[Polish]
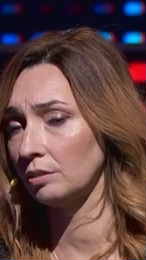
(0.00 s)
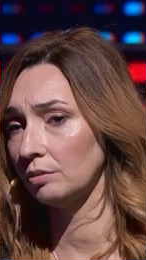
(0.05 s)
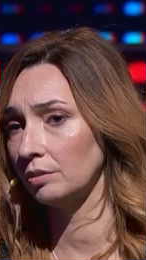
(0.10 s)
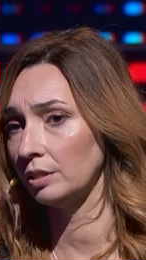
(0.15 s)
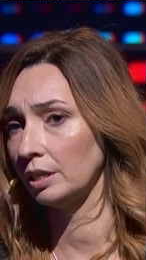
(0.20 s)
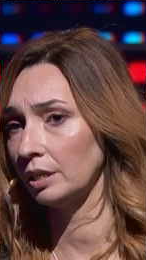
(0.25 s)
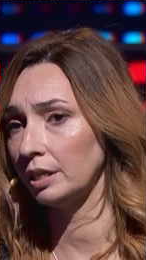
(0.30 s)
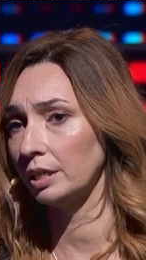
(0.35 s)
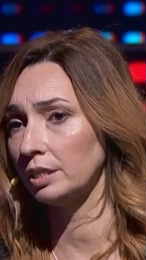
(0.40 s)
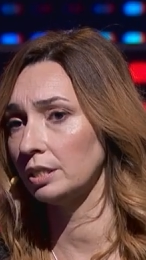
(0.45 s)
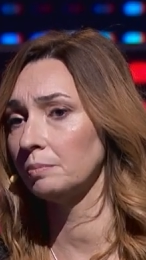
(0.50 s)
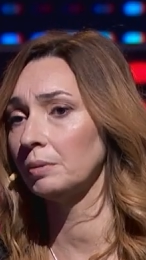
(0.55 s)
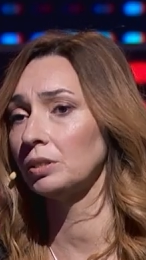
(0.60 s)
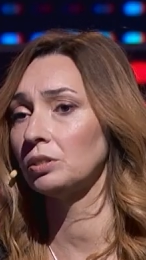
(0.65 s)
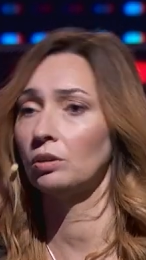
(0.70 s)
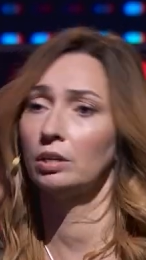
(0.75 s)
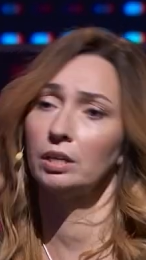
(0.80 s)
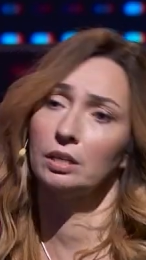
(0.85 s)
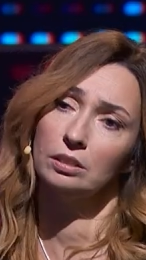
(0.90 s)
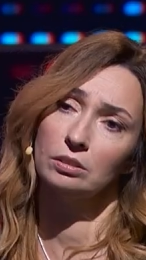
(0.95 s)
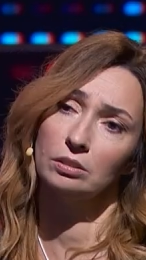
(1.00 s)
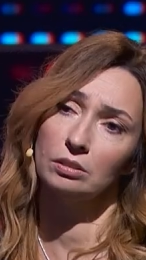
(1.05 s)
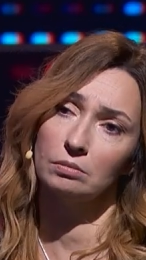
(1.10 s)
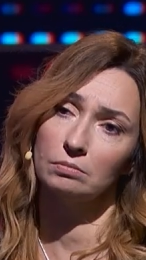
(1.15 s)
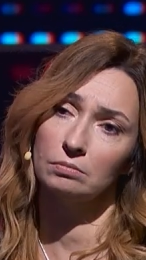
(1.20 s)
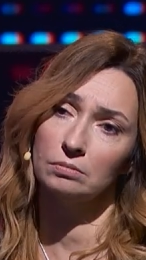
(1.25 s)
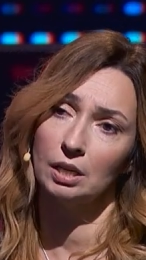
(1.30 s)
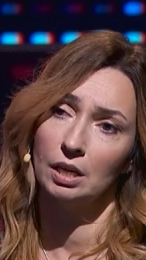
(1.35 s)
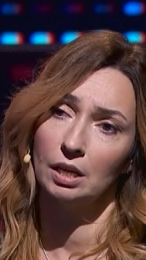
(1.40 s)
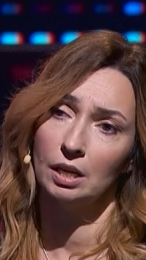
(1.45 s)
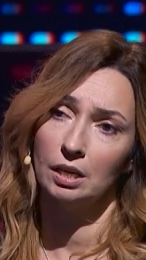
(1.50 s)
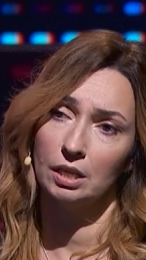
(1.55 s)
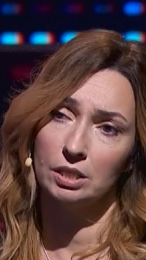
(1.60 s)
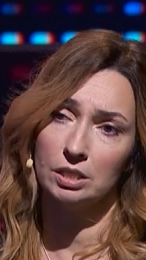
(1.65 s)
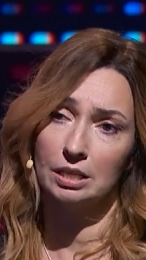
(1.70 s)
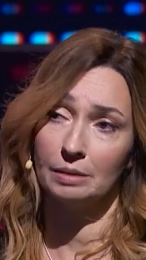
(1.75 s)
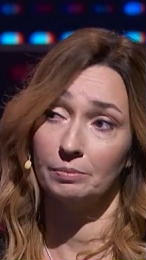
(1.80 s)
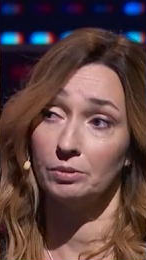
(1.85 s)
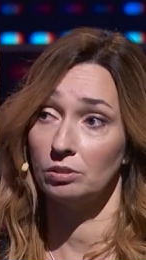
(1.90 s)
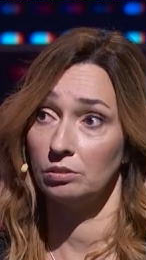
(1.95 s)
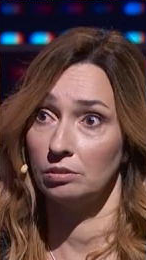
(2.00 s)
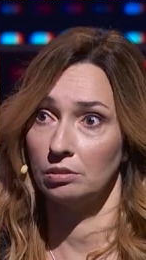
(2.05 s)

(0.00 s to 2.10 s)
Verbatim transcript: No nie? Każdy ma trochę inną i czasami coś,